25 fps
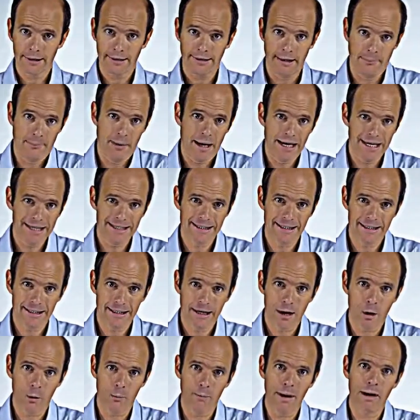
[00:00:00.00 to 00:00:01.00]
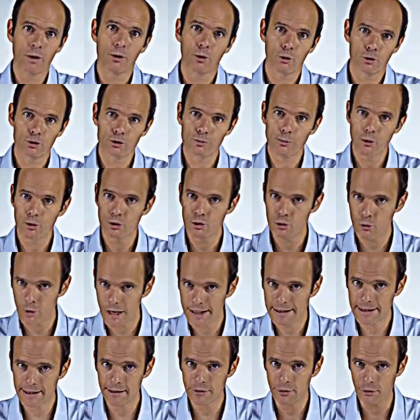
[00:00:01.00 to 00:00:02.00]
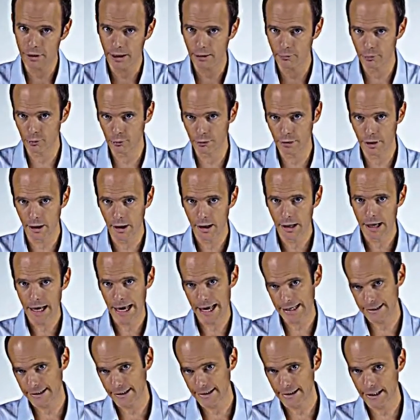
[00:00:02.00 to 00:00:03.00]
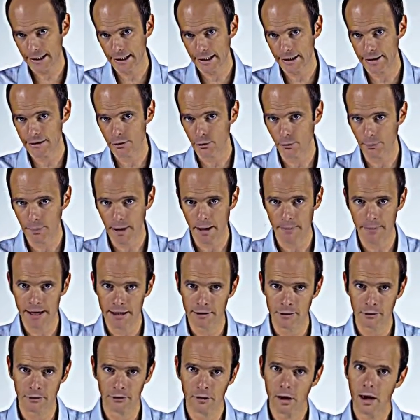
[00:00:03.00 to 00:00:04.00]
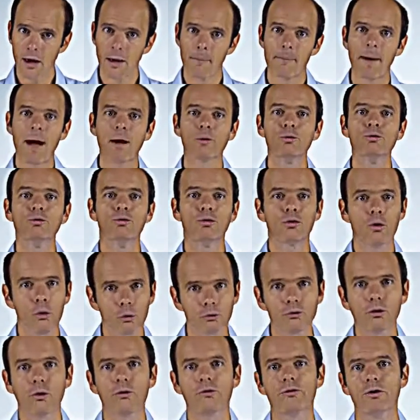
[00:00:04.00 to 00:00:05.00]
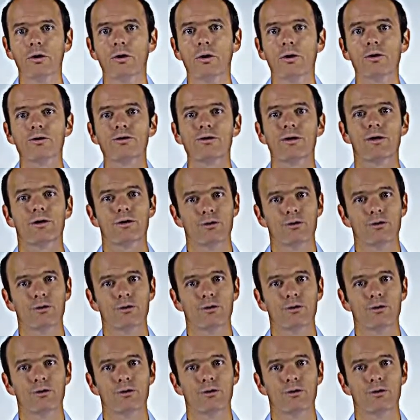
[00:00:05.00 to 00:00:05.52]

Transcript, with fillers: des Palestiniens ont malheureusement choisi de répondre à ces agressions permanentes par une contre-violence